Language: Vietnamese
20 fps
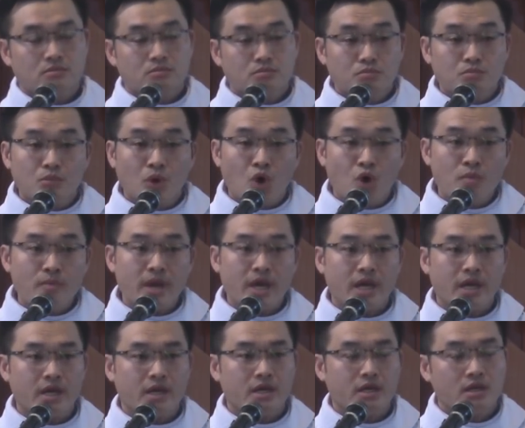Bố
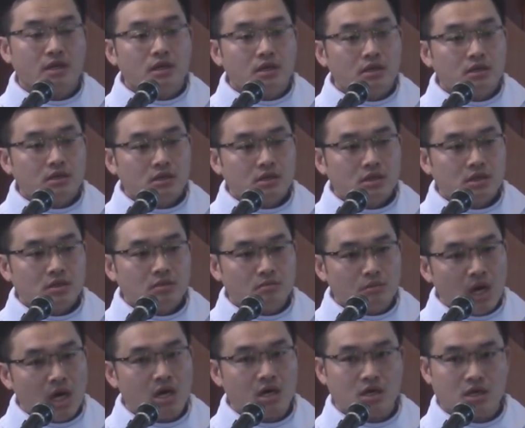mẹ
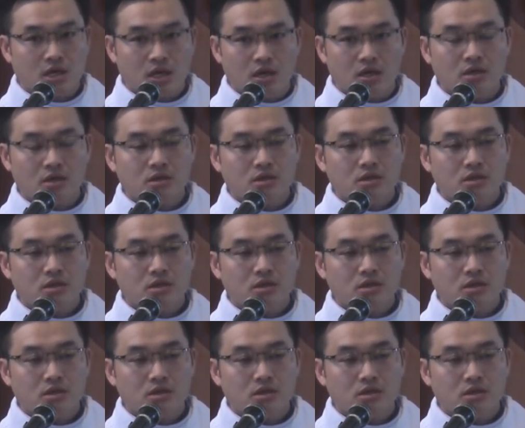bỡ ngỡ